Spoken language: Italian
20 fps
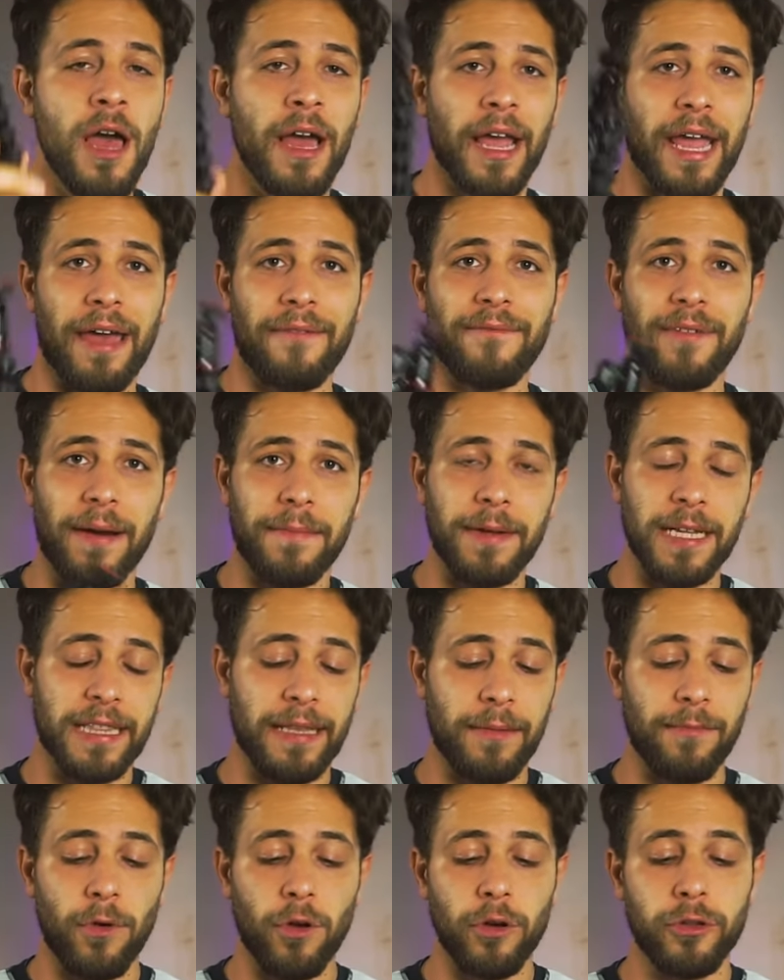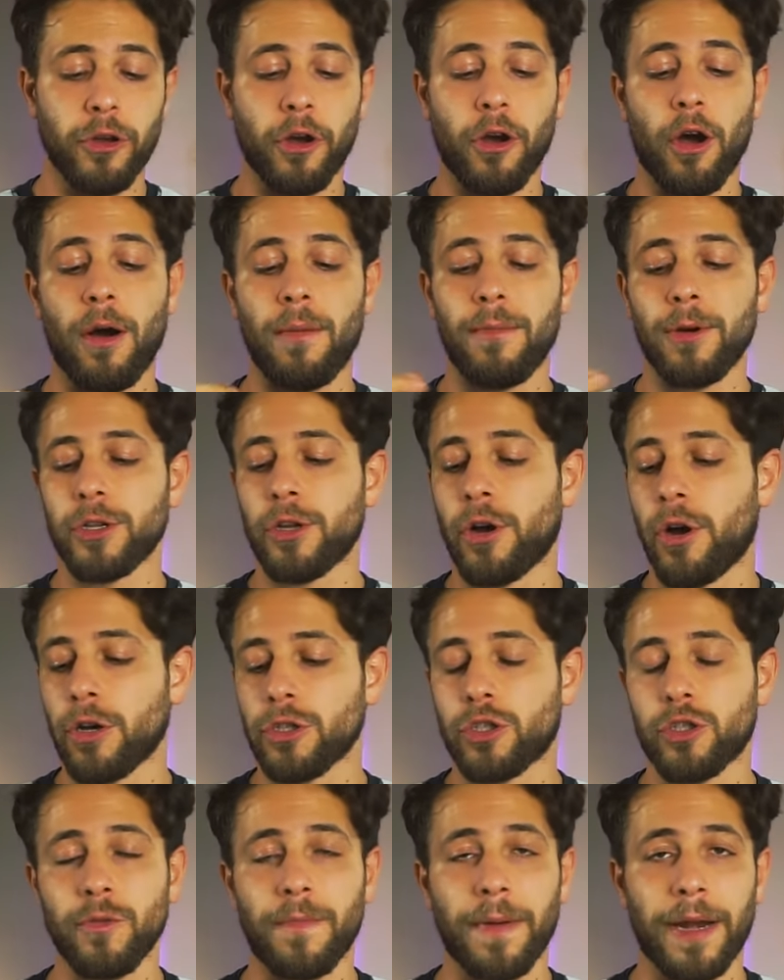che è veramente molto comodo,
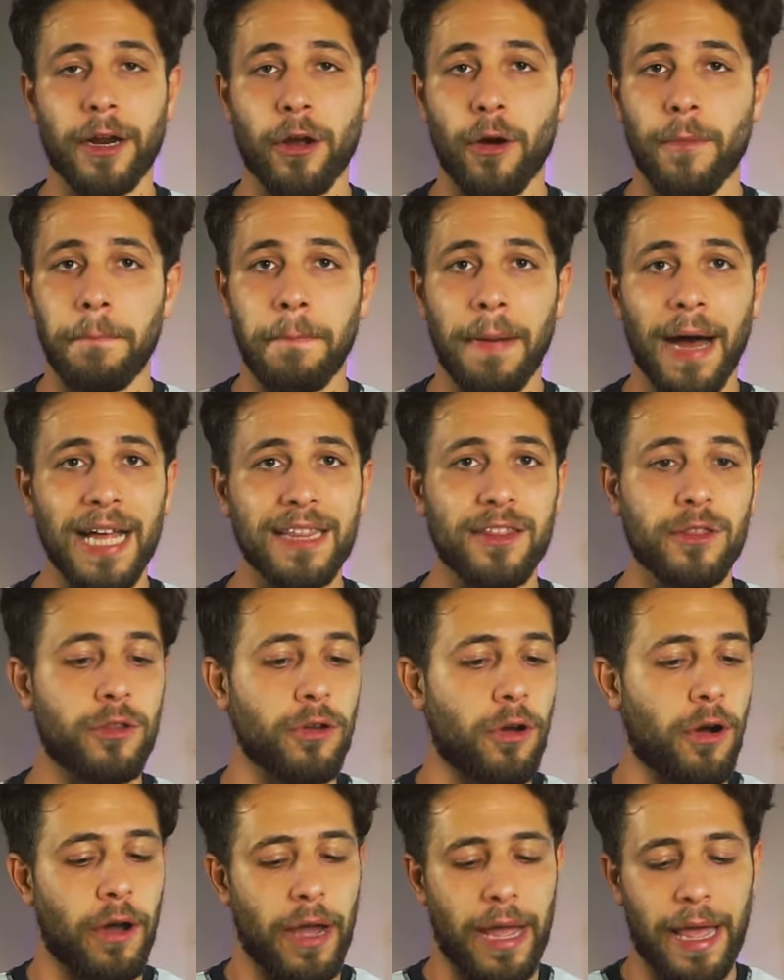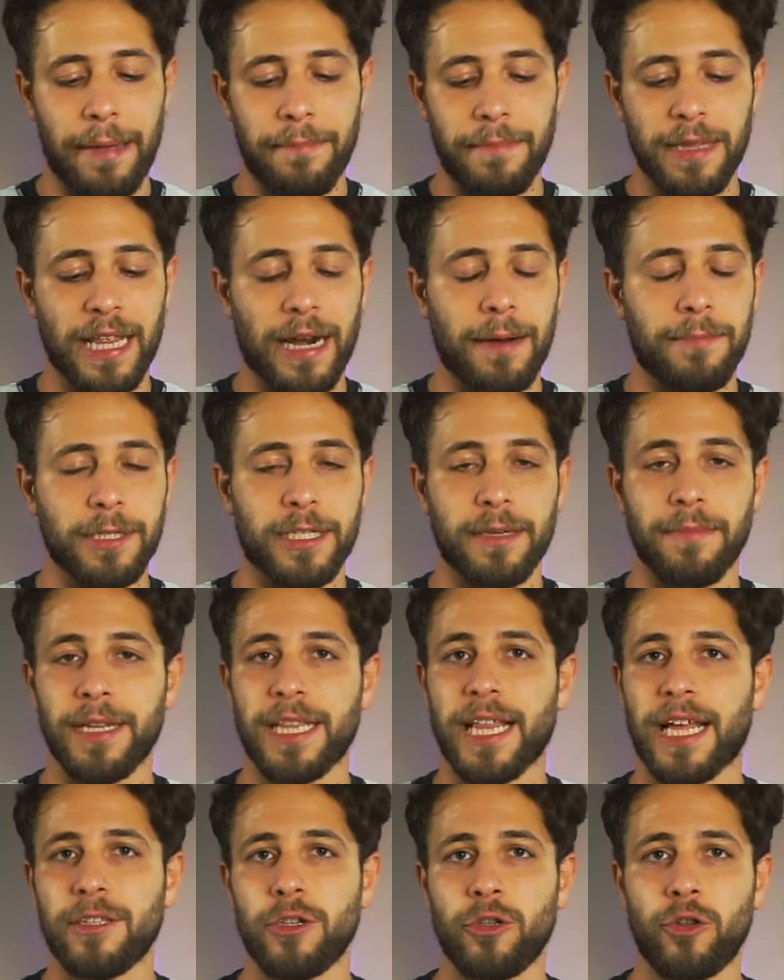super compatto e mi dà la
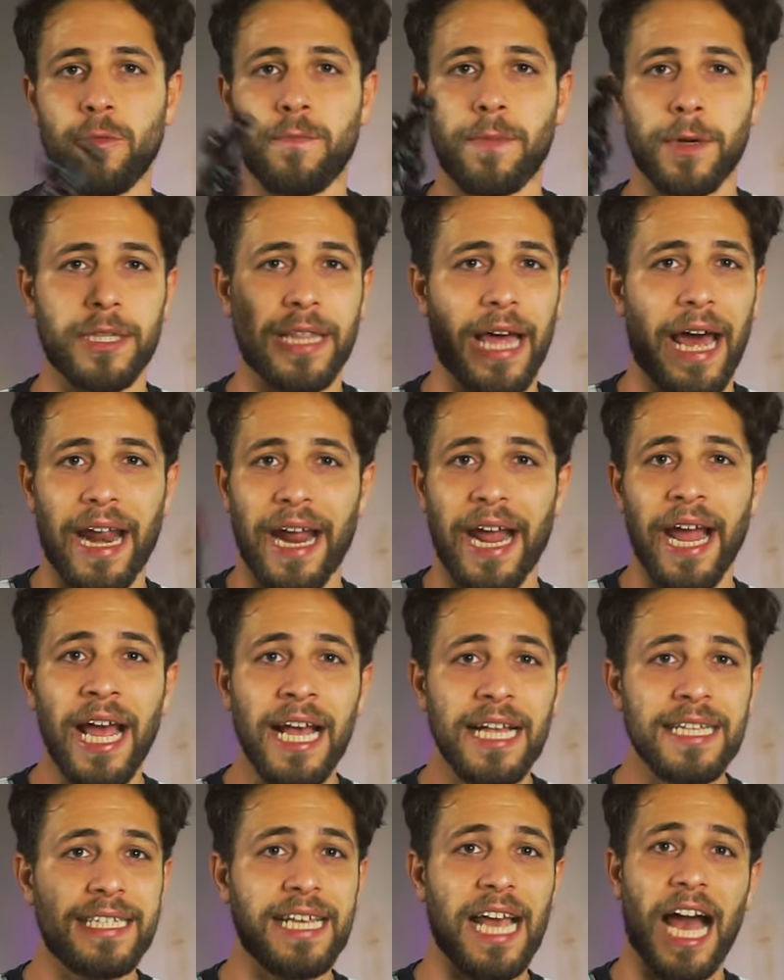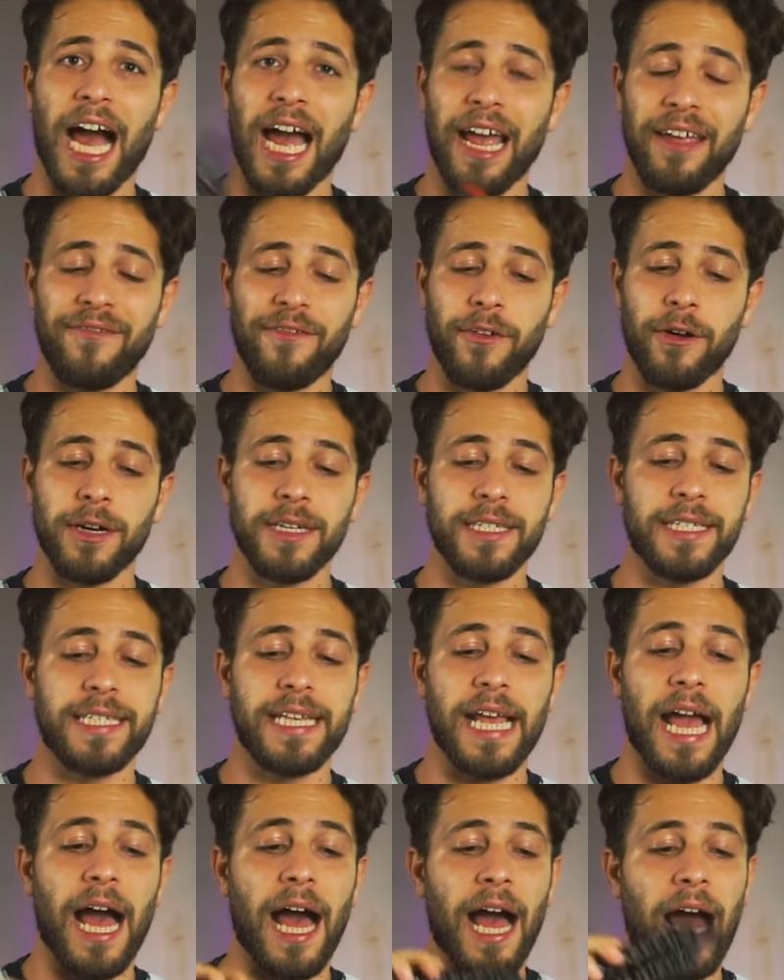possibilità di supportare sia iPhone
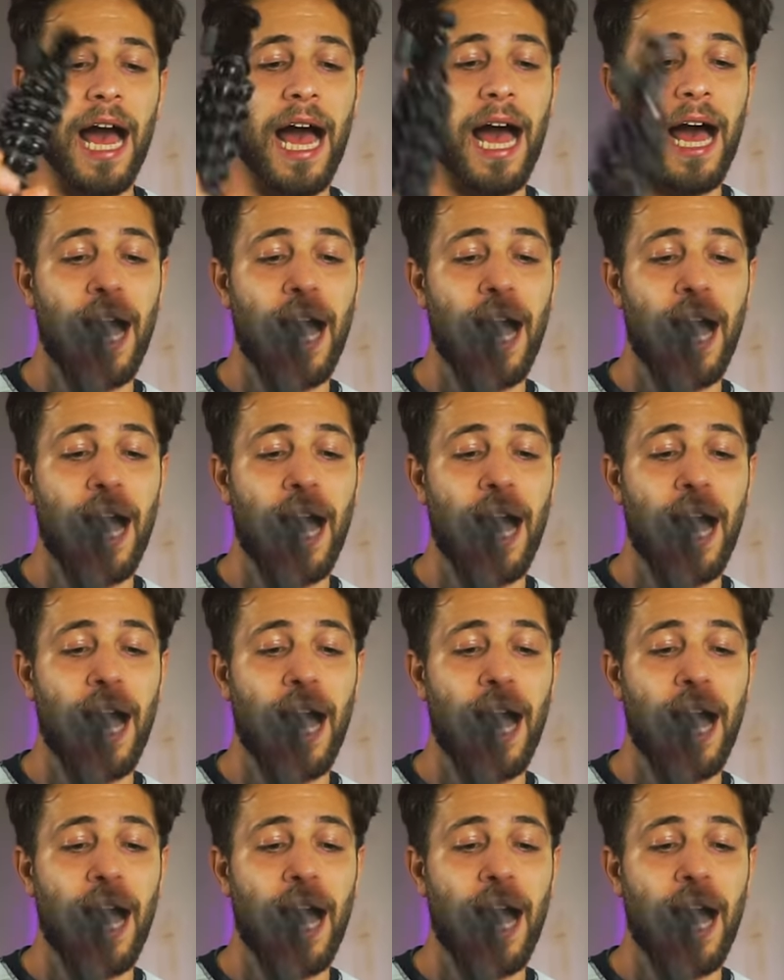sia